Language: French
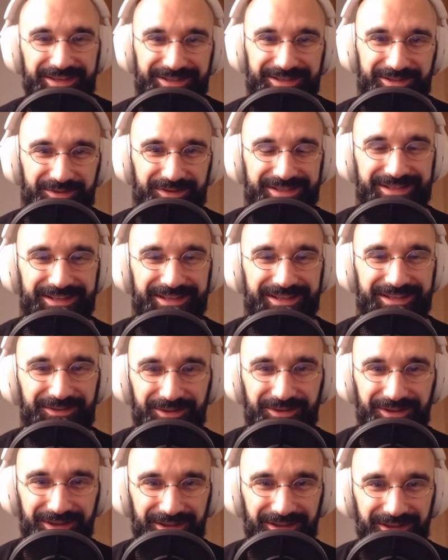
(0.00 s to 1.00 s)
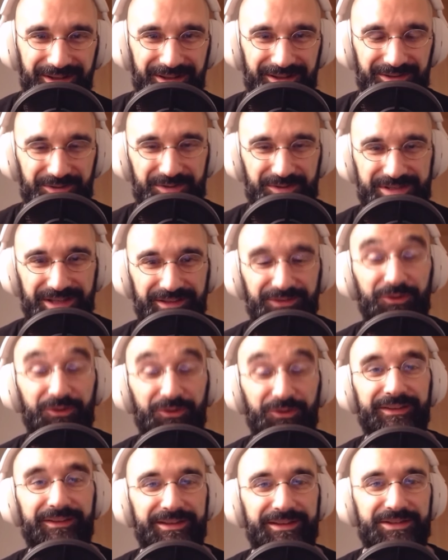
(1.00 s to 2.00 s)
Je vais essayer de, de, dire des trucs
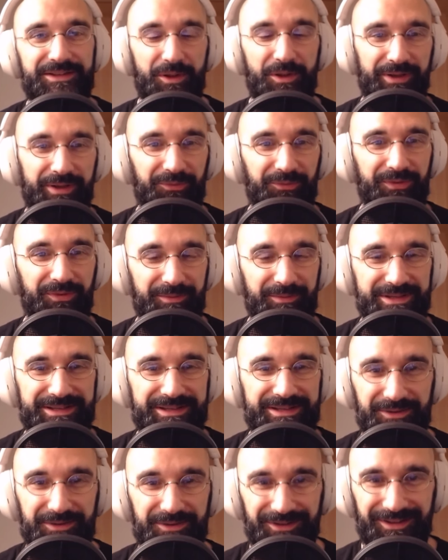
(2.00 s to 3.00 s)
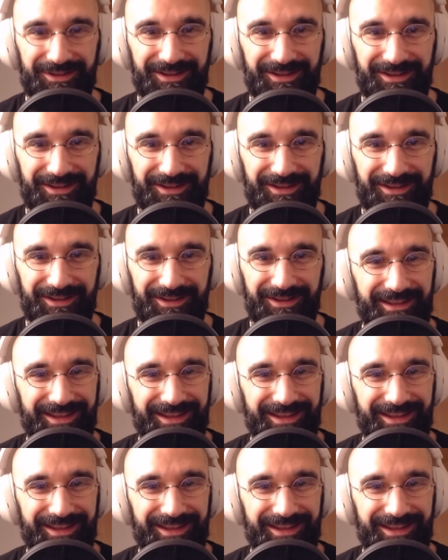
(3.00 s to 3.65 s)
intelligents après tout ça, parce que là, as...